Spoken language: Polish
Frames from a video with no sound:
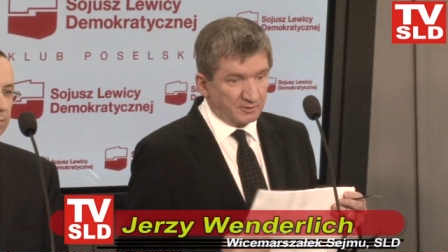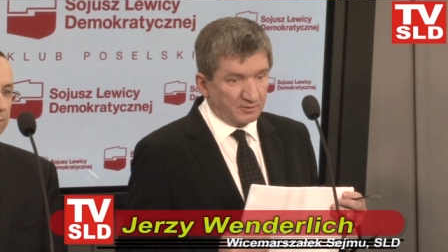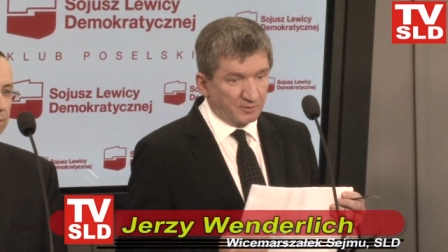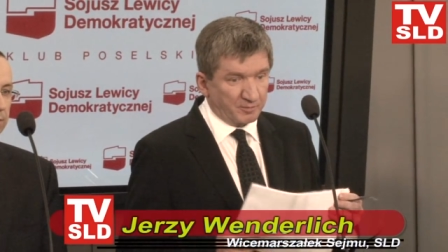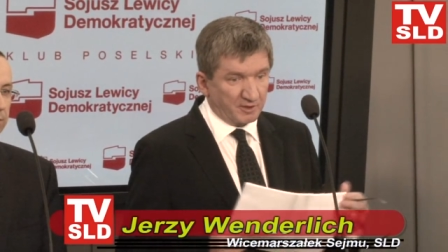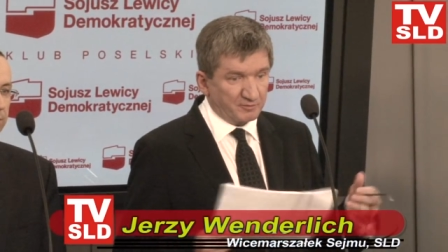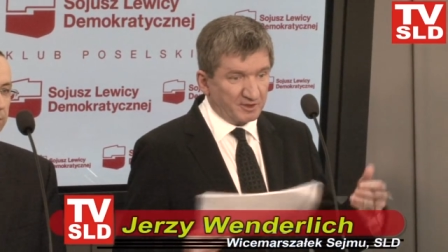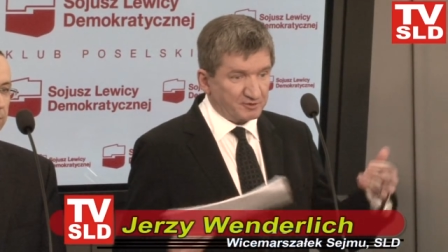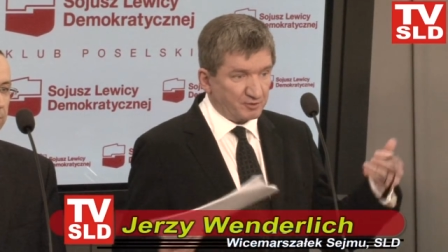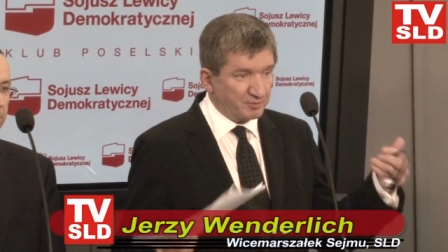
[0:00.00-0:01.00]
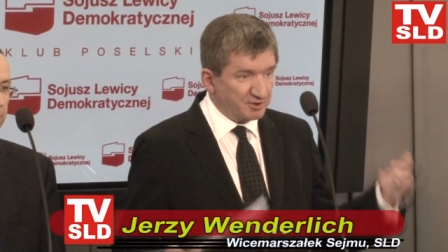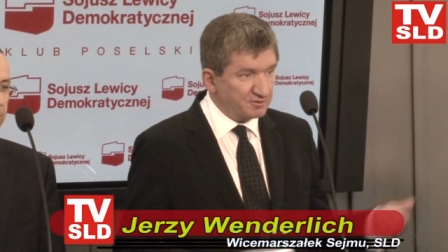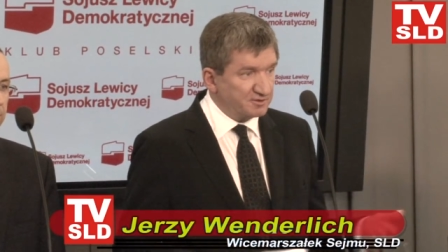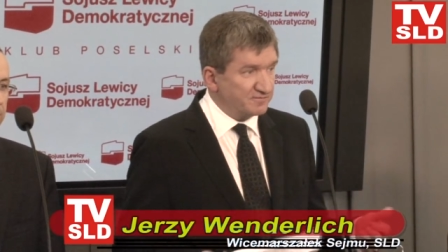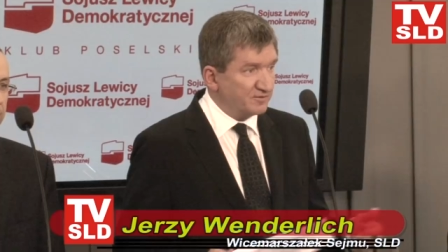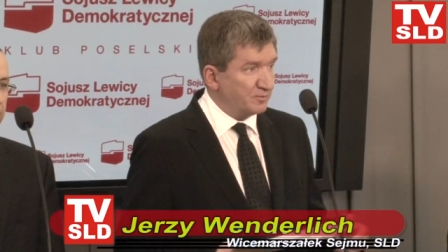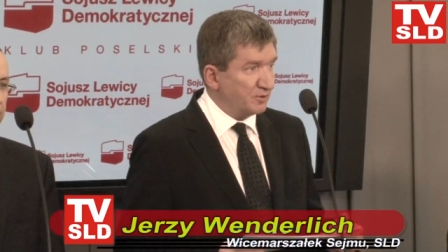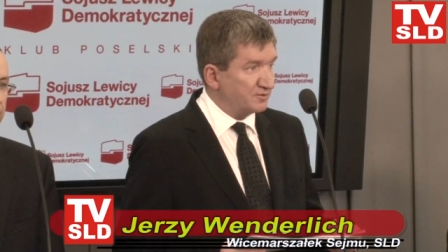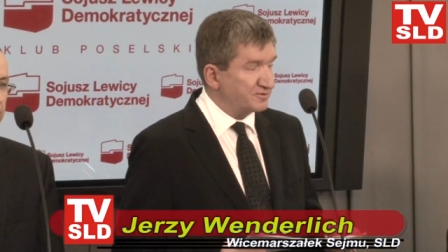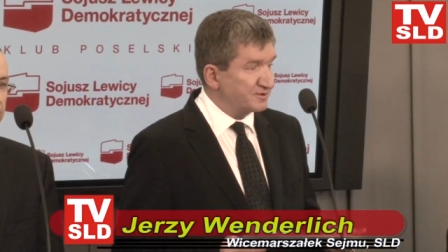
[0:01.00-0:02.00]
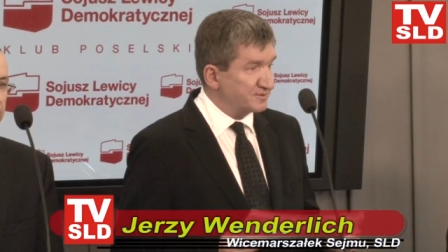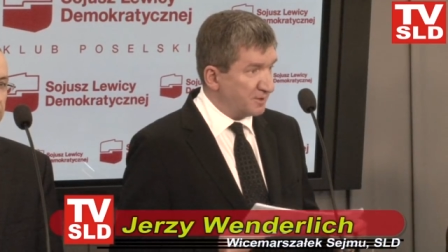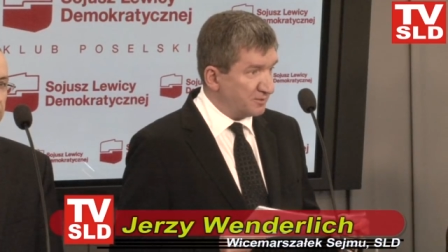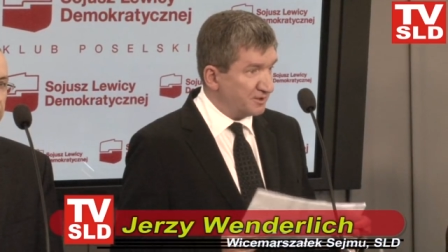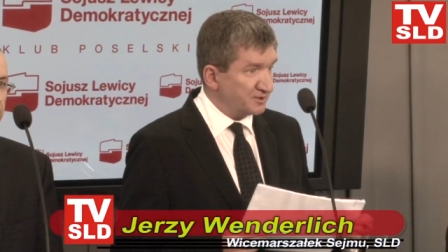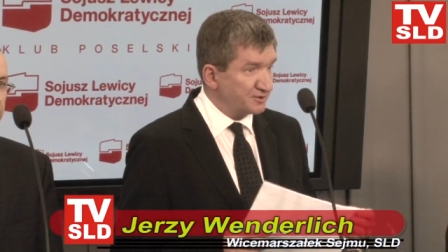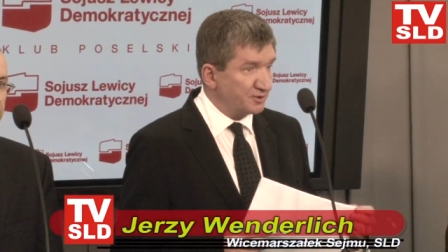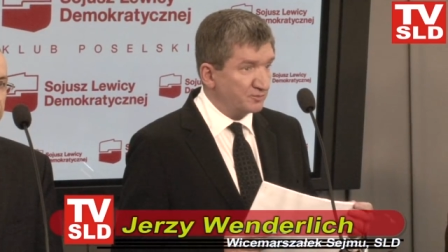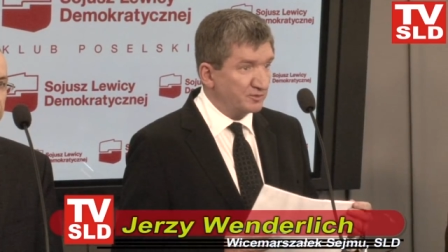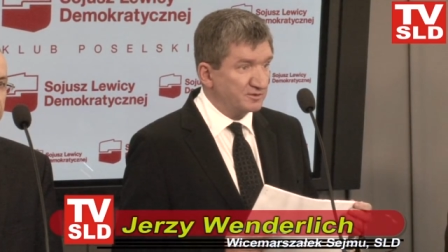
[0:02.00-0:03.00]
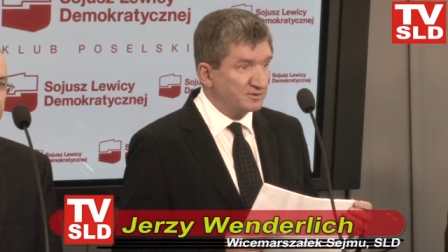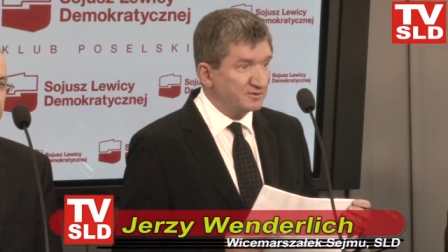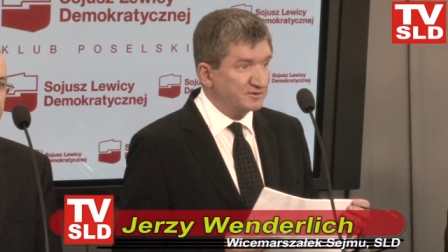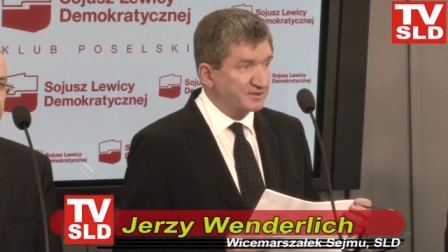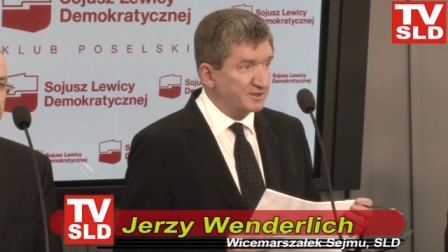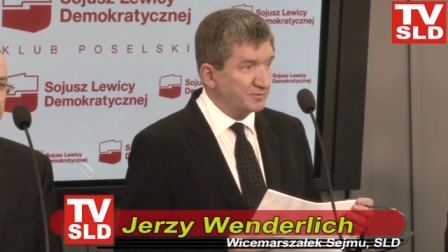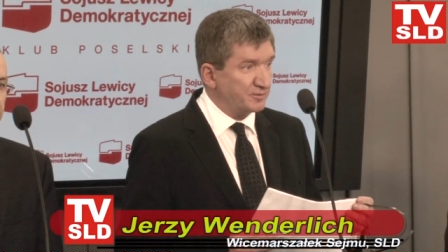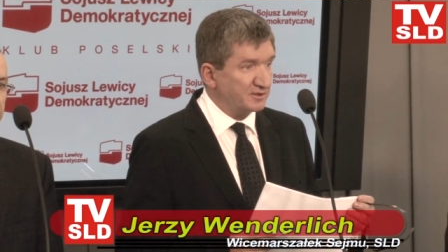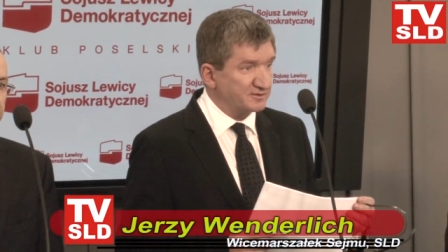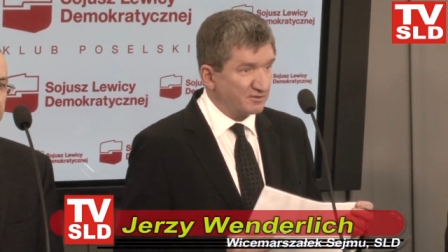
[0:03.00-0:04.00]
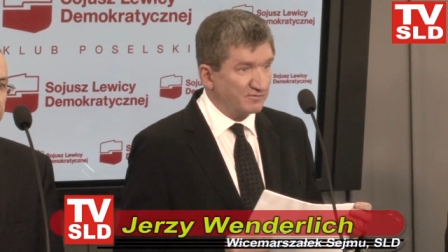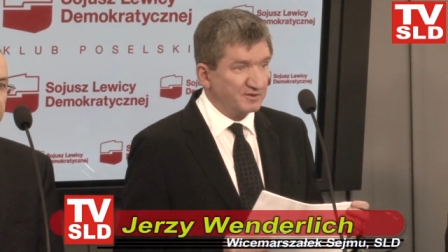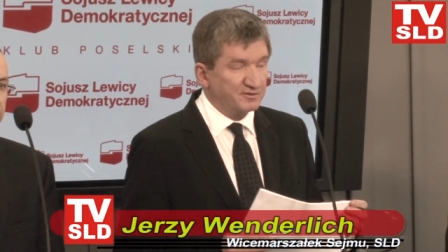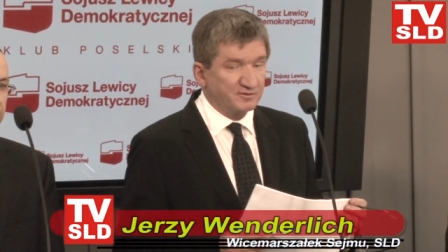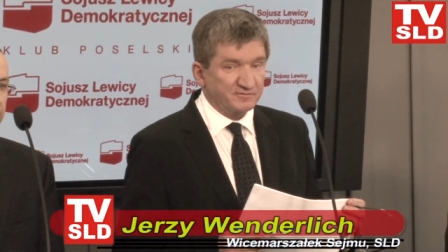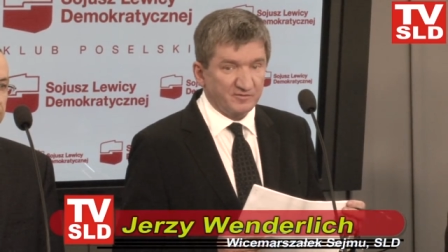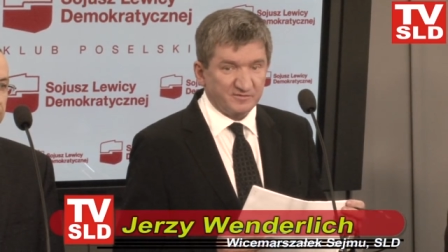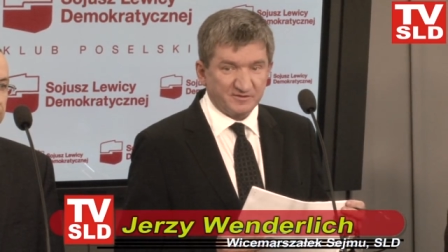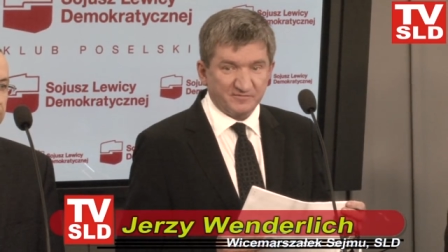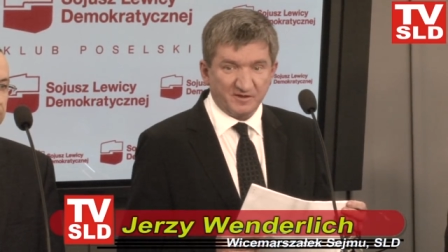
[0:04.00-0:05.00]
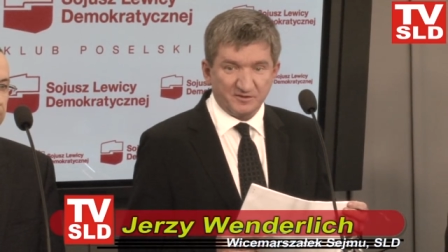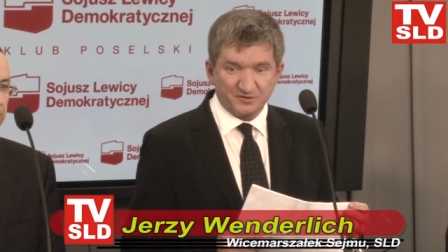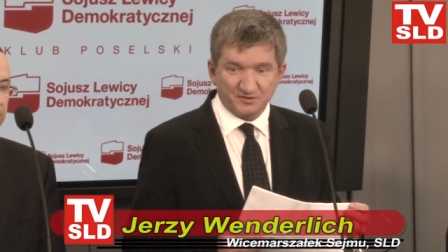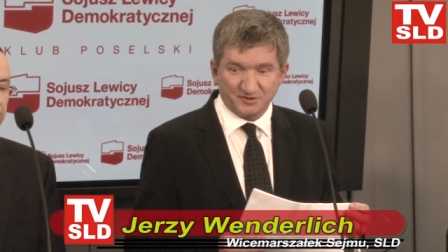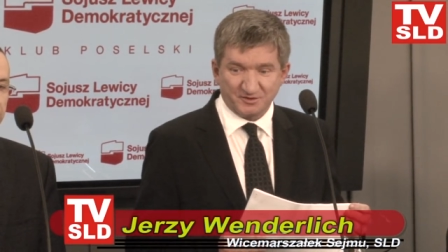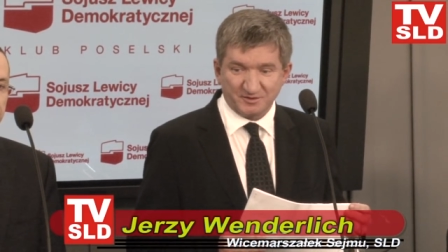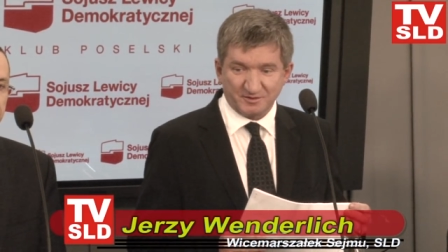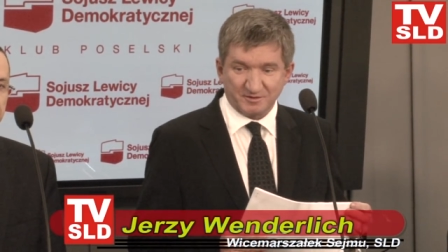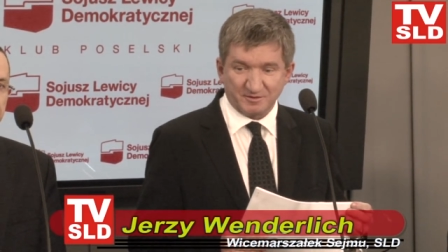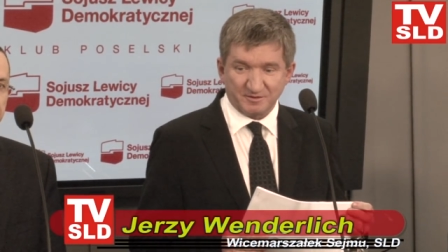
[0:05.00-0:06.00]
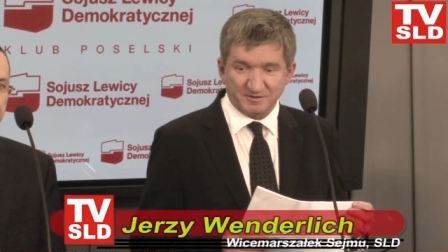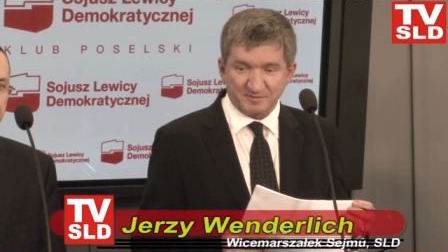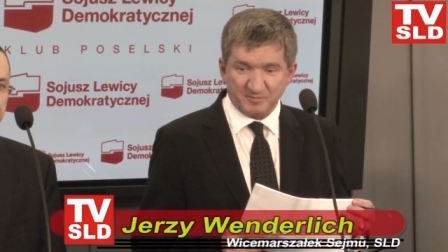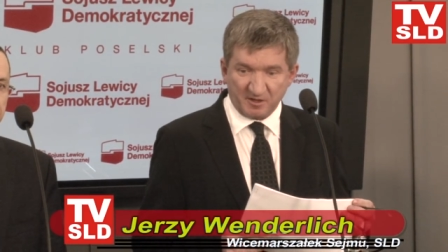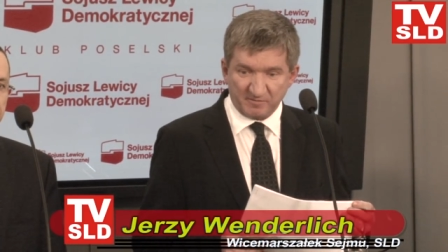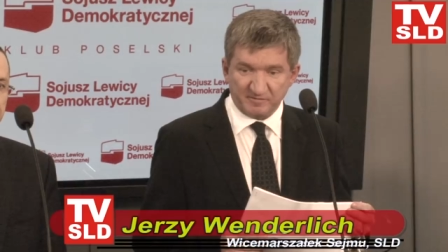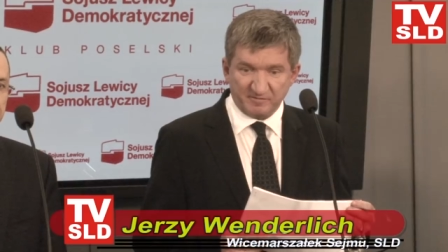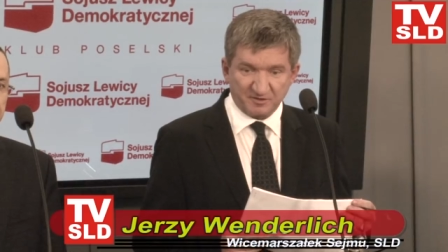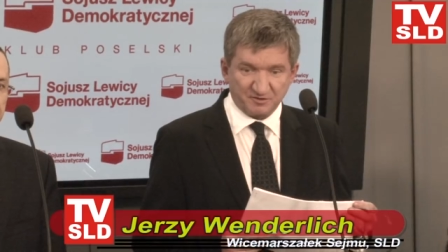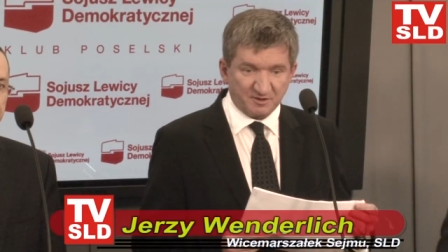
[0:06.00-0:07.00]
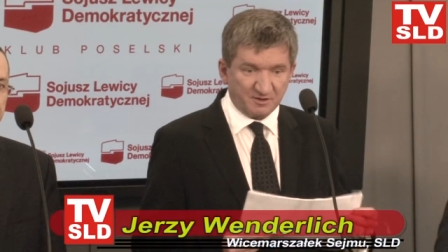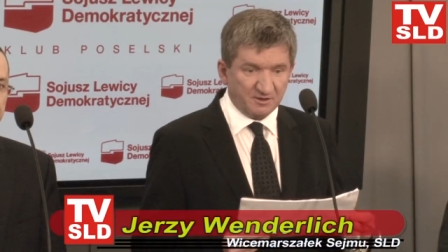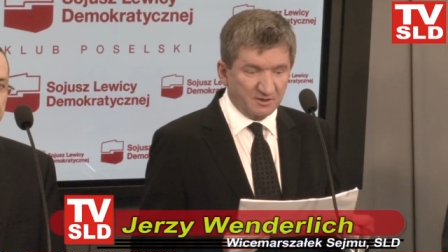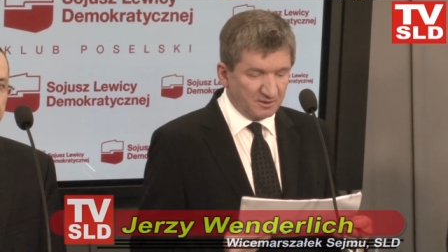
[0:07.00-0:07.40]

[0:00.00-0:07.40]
e, dopełniać obietnic wyborczych, spełniać te obietnice, pracować, rozwiązywać sprawy ważne